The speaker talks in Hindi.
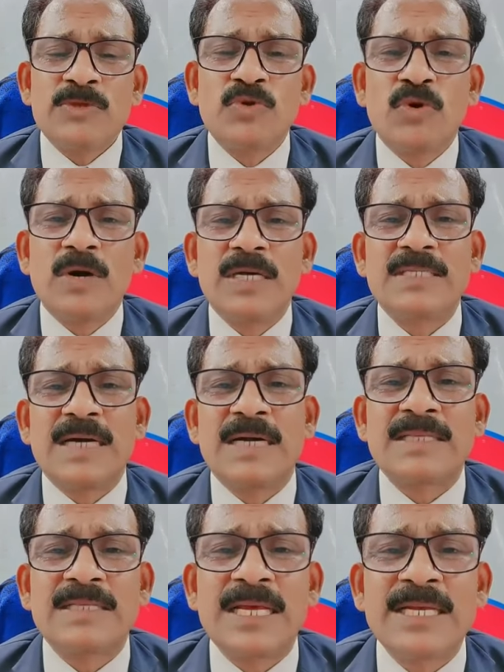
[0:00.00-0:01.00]

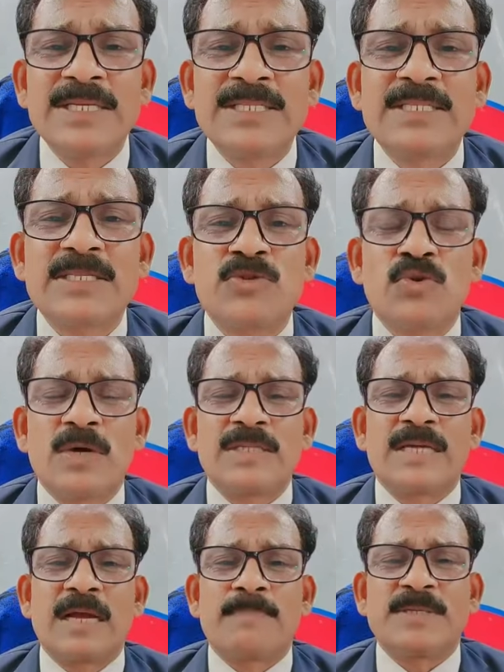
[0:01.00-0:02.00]

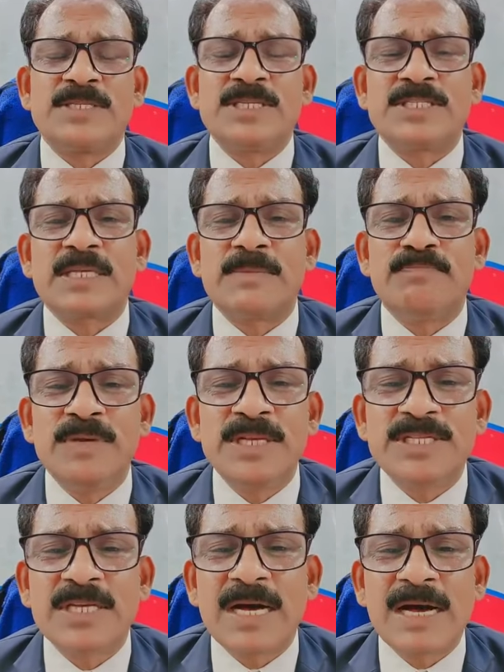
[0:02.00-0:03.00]
2023-2025 के
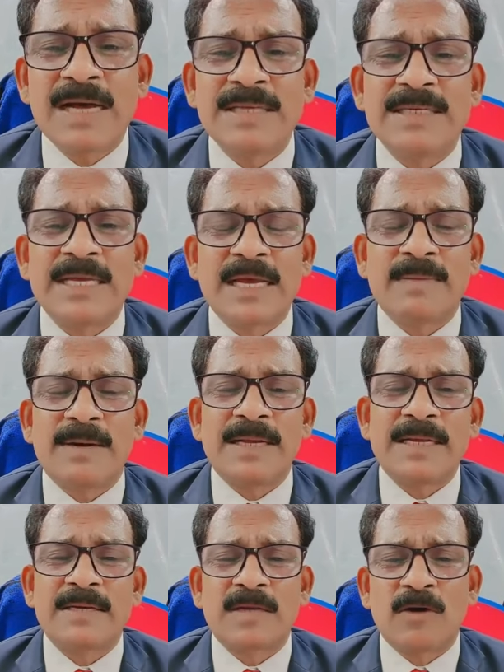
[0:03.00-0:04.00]
बीच का ये
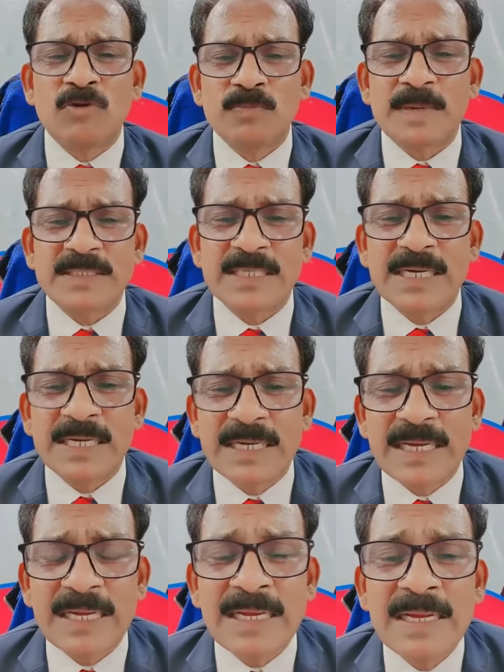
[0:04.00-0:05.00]
हमारे क्राउन प्रेसिडेंट
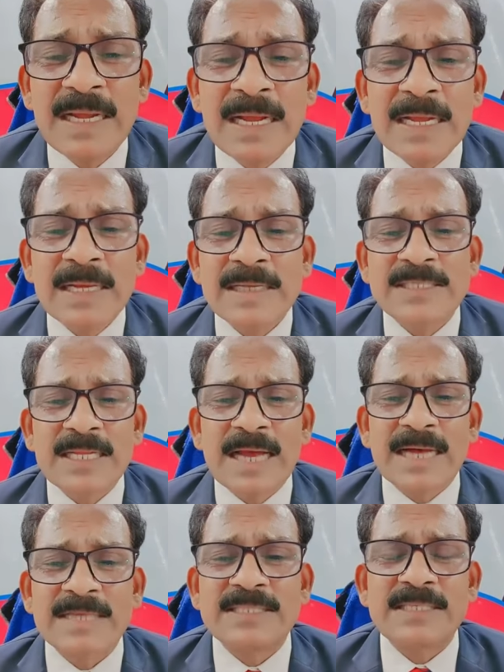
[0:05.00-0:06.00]
हैं इसलिए
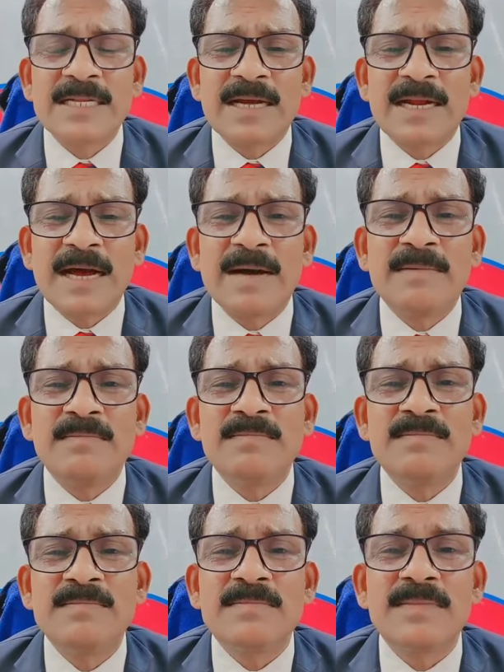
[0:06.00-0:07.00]
आज से इनका नाम
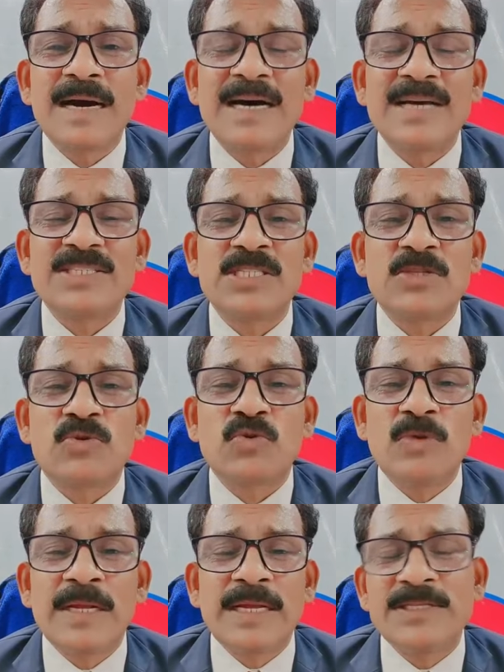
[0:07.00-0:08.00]
आशित
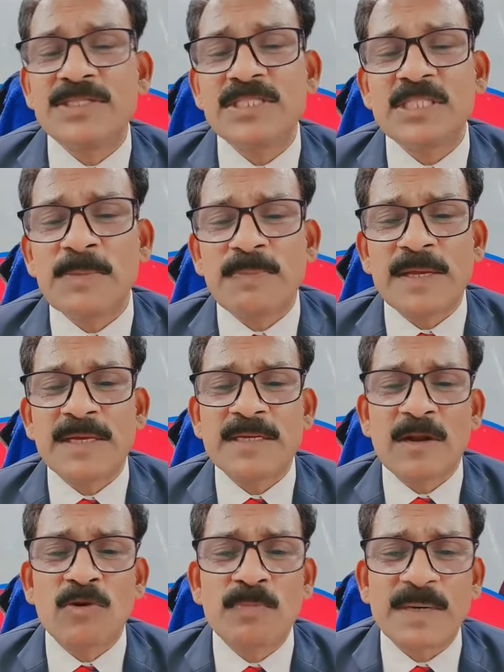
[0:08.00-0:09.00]
कोले सीपी
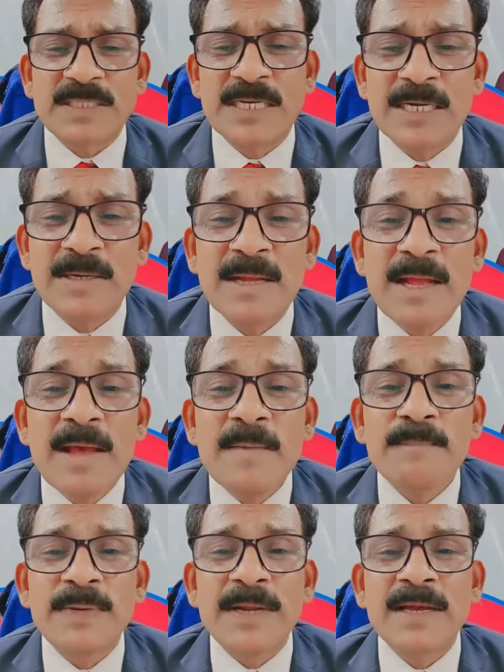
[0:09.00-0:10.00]
क्राउन प्रेसिडेंट
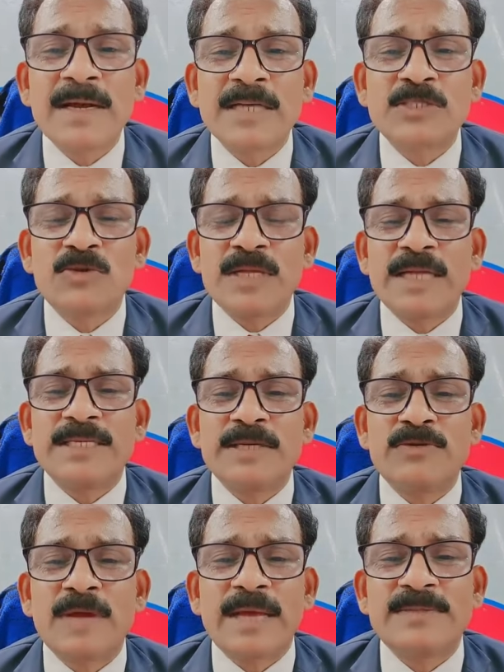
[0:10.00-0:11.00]
प्रियंका सोंदिया जी
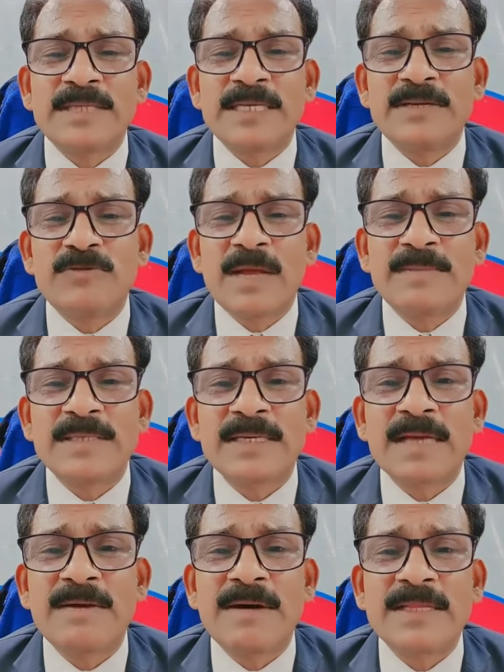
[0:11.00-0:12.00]
गुड़ा एमसी गुड़ा एमसी
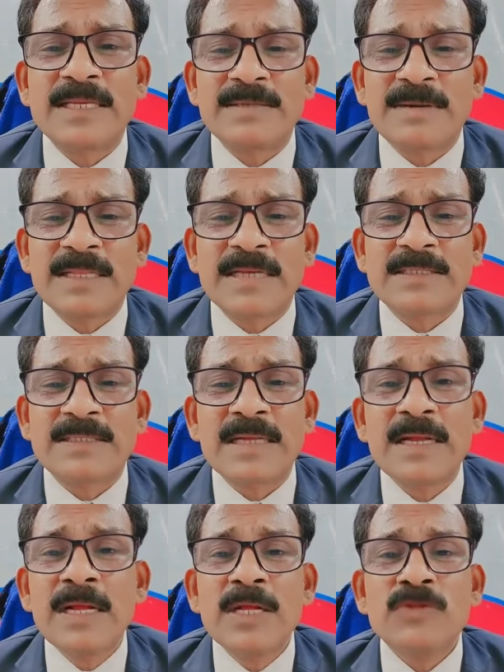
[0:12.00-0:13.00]
क्या बात है ज़बरदस्त
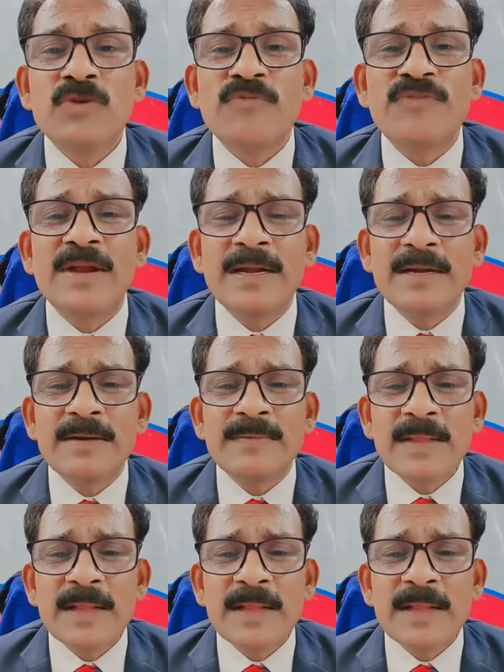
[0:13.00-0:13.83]
तो फ्रेंड